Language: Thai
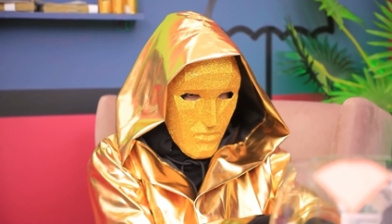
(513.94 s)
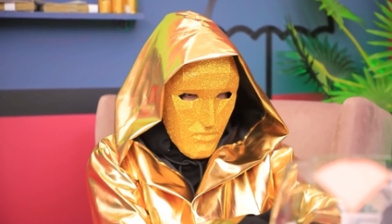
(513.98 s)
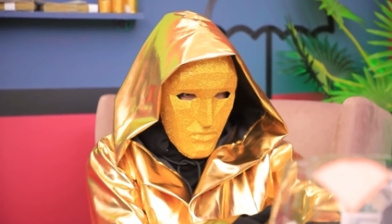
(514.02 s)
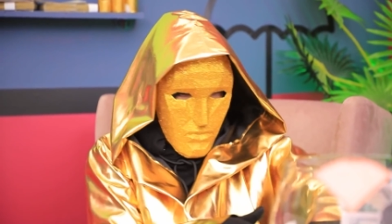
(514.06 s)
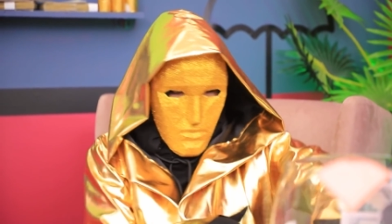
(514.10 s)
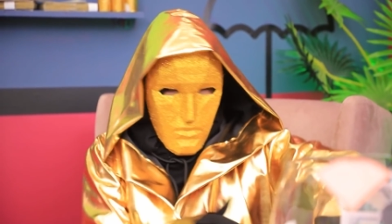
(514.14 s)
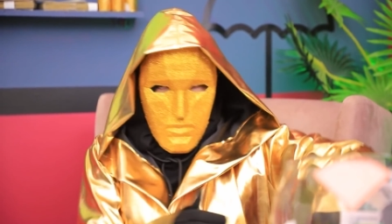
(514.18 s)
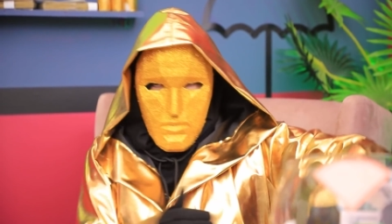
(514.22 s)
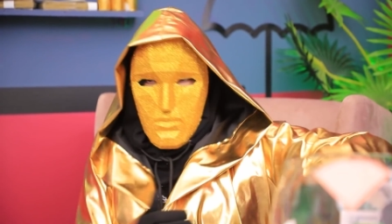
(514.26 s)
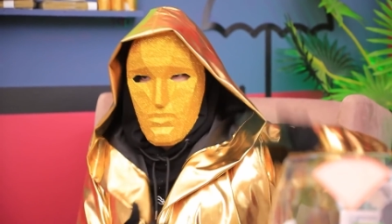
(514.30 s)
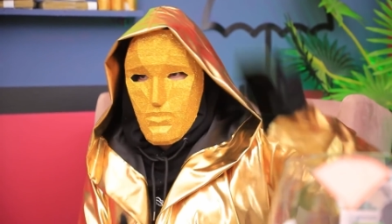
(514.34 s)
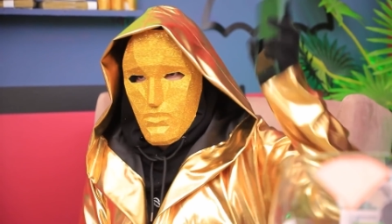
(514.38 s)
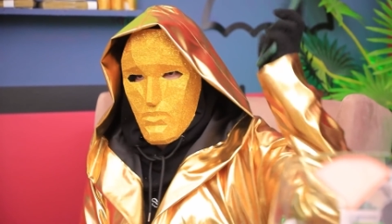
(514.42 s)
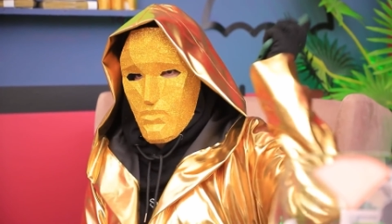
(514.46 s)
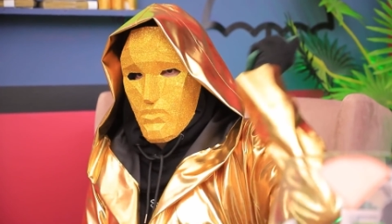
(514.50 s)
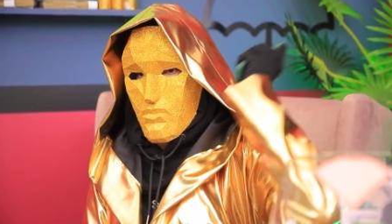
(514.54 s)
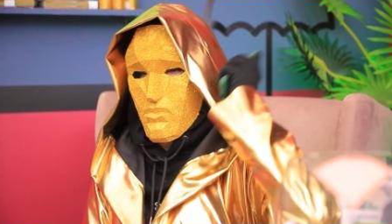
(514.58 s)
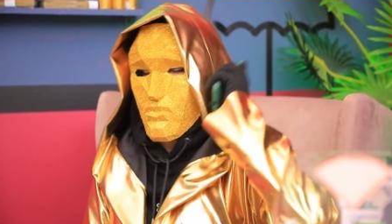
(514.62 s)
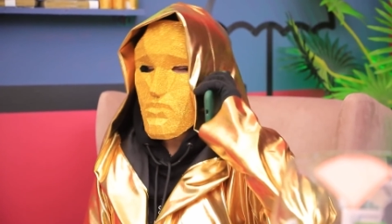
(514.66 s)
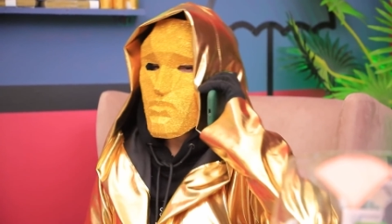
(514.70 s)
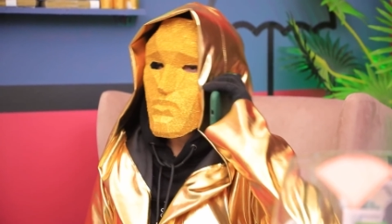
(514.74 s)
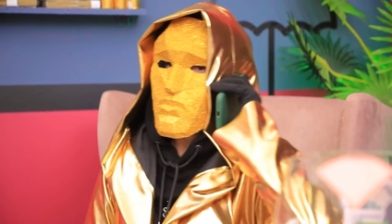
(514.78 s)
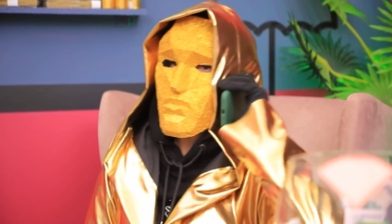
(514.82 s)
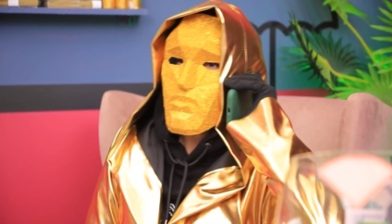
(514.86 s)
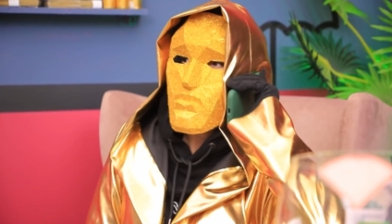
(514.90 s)
เนี่ยฉันท
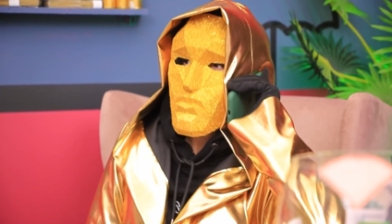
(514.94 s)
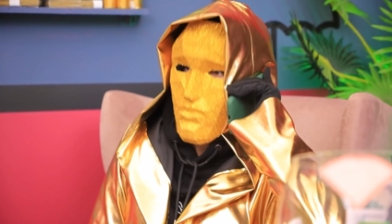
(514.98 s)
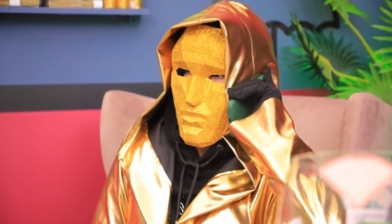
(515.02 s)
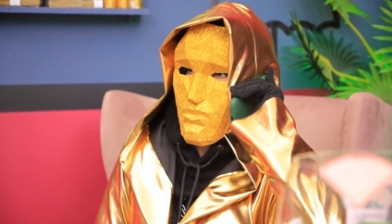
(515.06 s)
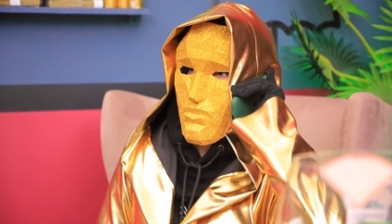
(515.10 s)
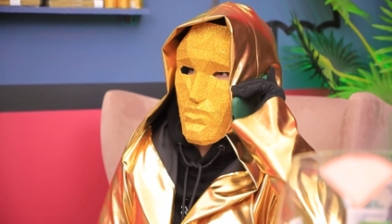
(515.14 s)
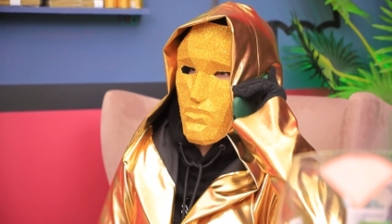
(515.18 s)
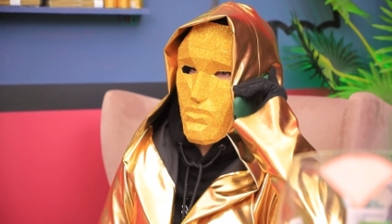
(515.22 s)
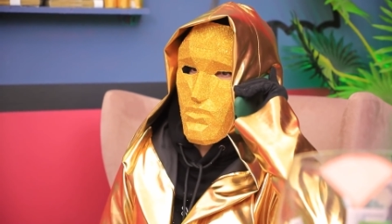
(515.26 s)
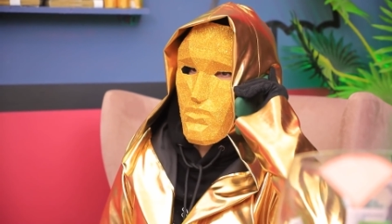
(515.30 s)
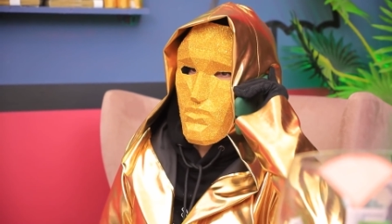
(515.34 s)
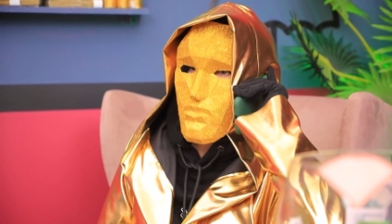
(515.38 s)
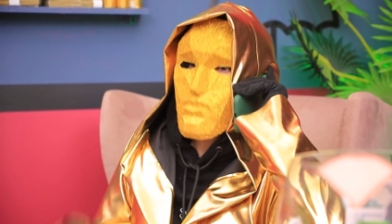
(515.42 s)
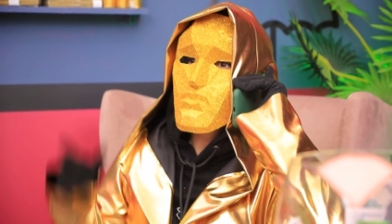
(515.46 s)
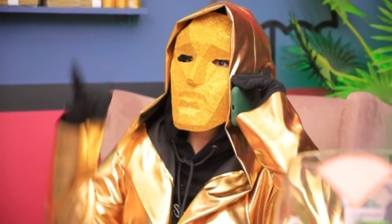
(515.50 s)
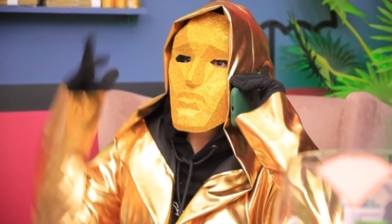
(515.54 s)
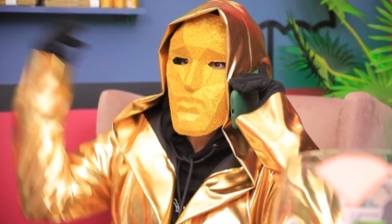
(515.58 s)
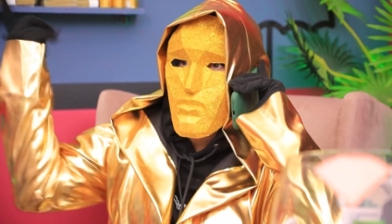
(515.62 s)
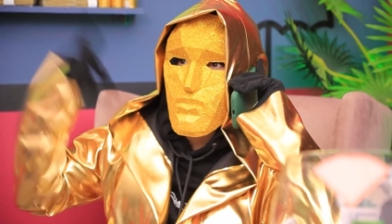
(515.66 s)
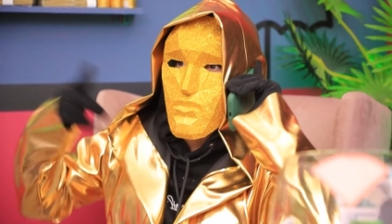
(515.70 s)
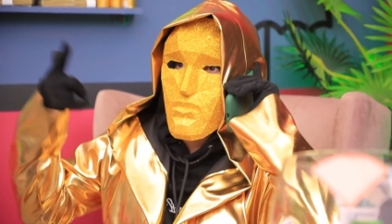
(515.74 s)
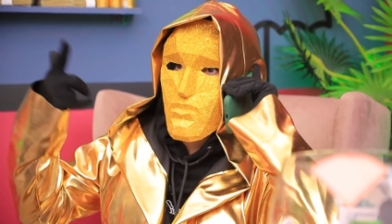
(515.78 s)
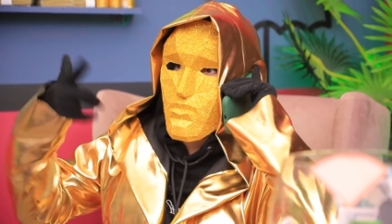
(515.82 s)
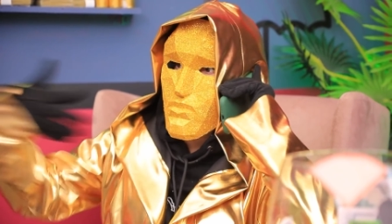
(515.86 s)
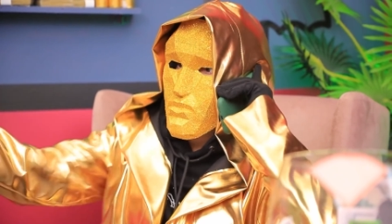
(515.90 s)
นดูไม่ไหวแล้วนะ
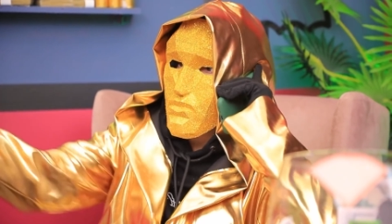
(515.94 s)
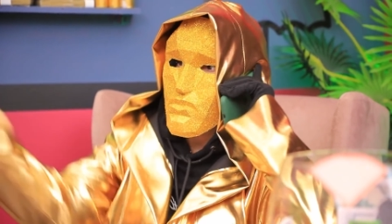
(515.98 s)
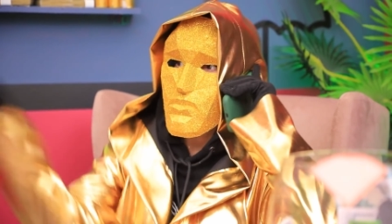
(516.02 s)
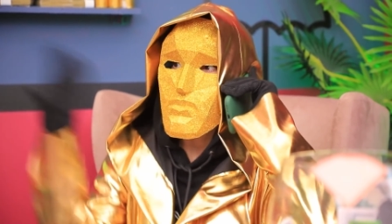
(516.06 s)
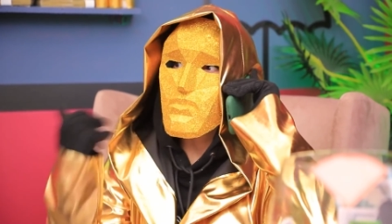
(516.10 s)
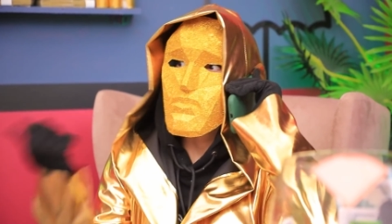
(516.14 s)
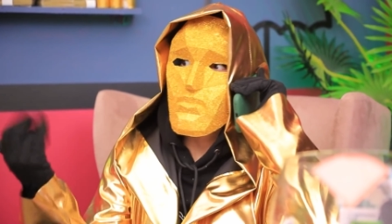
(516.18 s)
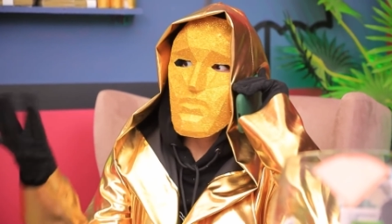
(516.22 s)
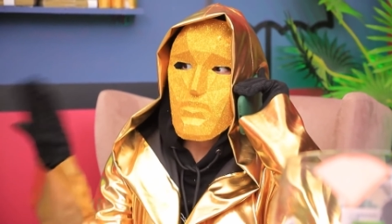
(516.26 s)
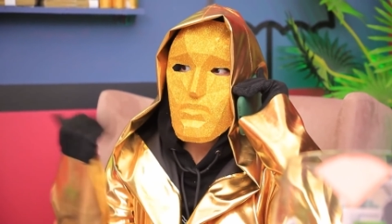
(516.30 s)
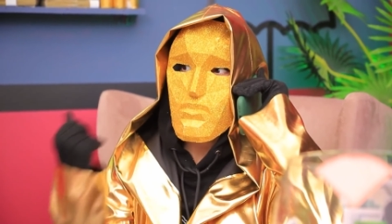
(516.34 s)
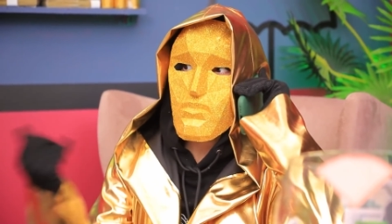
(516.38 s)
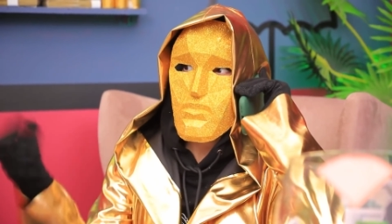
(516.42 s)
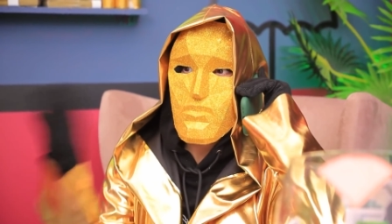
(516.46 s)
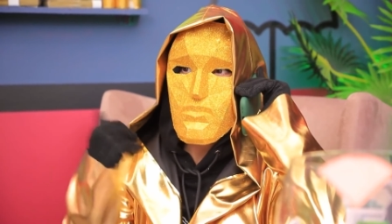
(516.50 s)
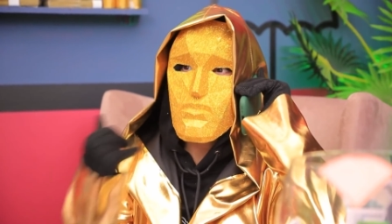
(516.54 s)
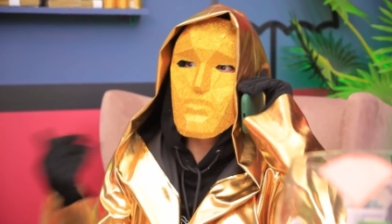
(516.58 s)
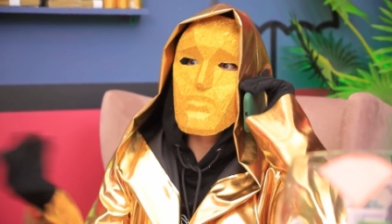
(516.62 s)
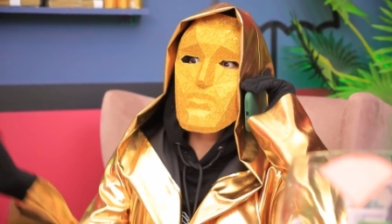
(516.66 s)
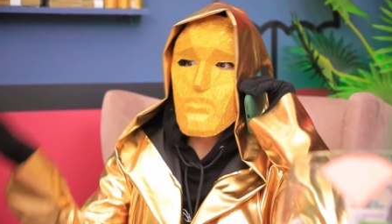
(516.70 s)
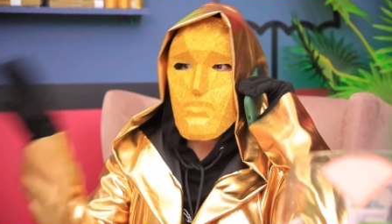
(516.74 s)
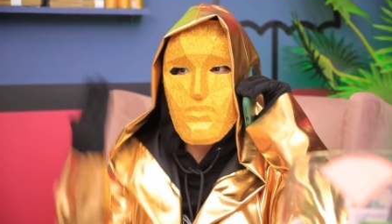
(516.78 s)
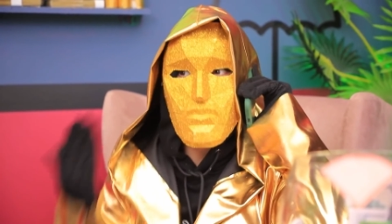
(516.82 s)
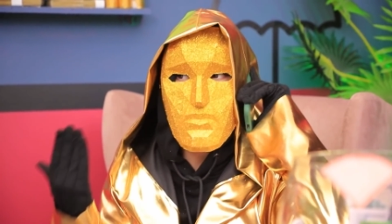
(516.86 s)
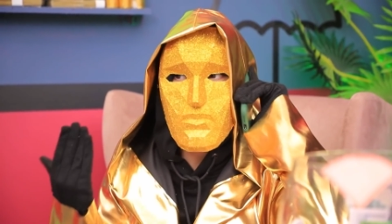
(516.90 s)
ช่วยเข้ามาที่ออฟฟิ
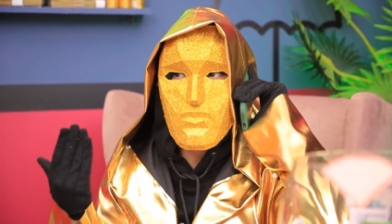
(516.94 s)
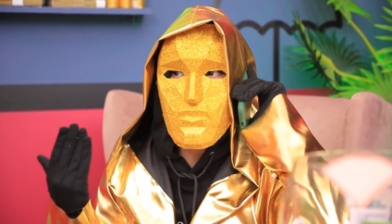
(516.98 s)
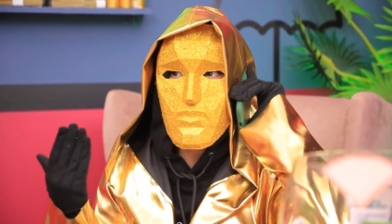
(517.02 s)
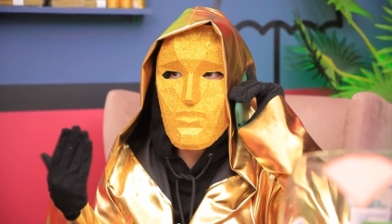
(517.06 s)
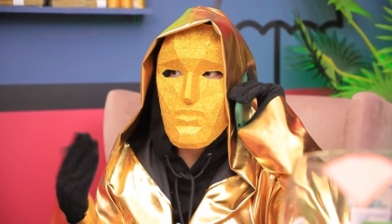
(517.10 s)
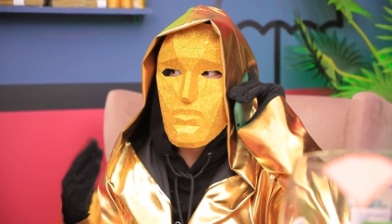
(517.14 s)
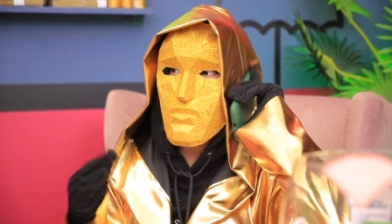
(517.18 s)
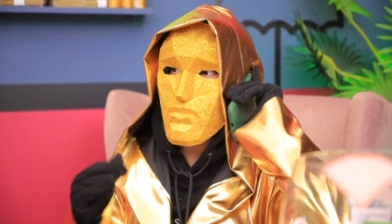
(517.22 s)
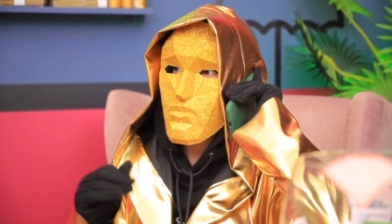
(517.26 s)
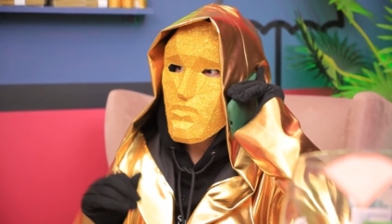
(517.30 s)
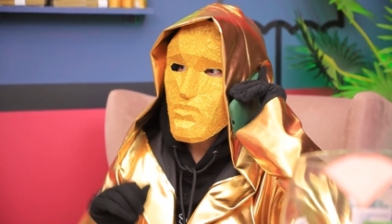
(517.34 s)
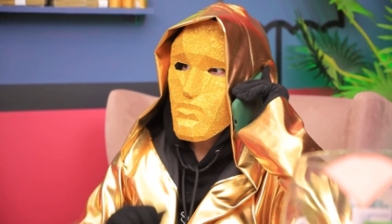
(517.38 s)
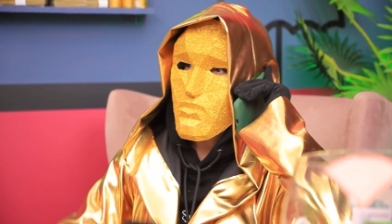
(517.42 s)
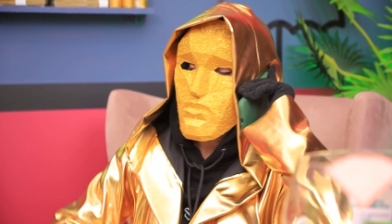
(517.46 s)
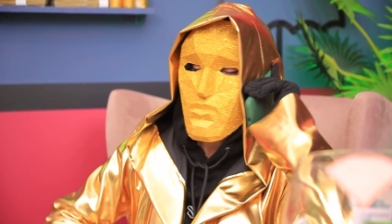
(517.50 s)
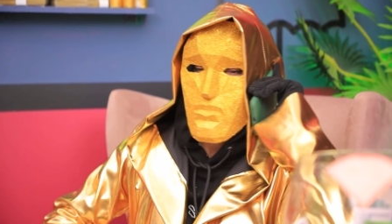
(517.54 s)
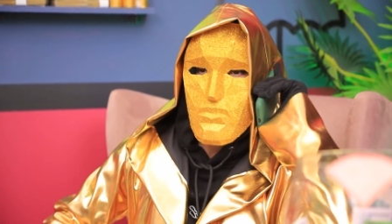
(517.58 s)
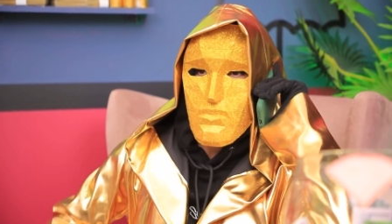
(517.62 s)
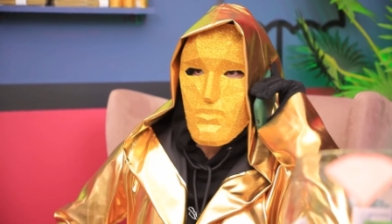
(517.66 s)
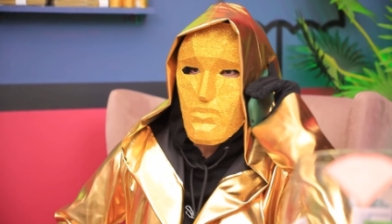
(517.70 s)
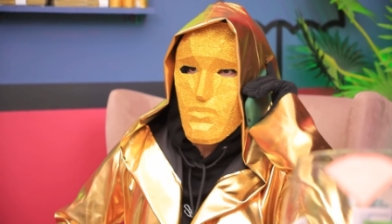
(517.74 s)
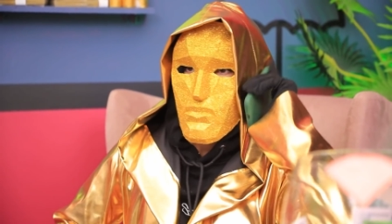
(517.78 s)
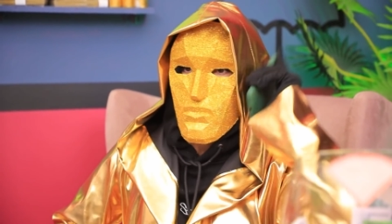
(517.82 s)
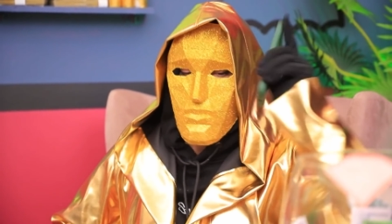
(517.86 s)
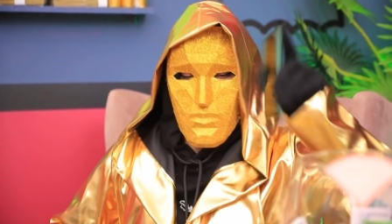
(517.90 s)
ศของฉันเดี๋ยวแน่
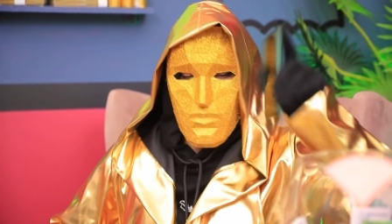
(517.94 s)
